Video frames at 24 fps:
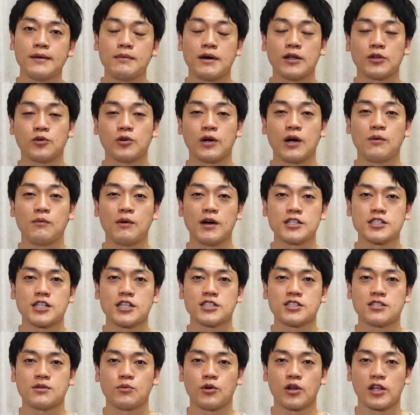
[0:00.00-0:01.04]
今動画を回
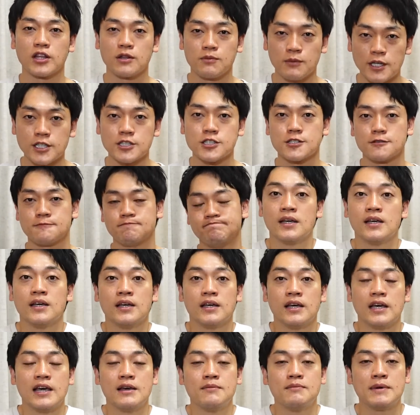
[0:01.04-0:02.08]
させてもらってます。
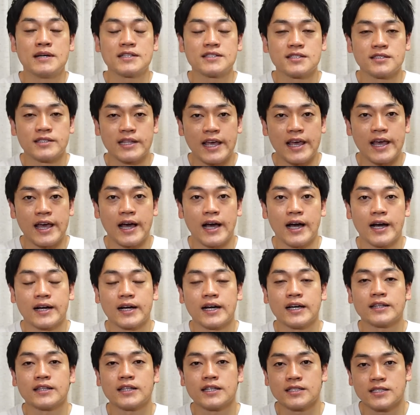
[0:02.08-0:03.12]
えまずね、
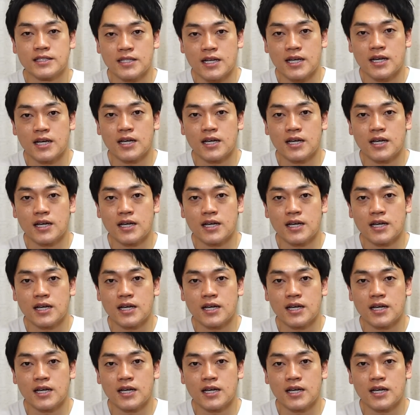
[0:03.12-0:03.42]
博多座、